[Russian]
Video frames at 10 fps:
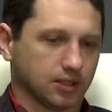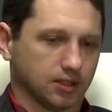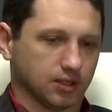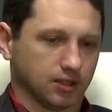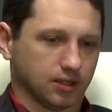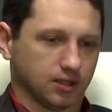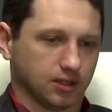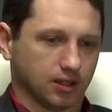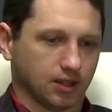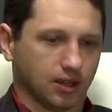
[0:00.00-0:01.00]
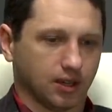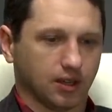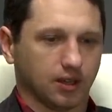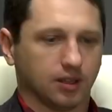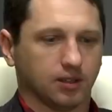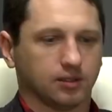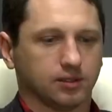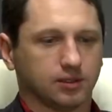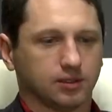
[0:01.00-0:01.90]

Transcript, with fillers: э, такая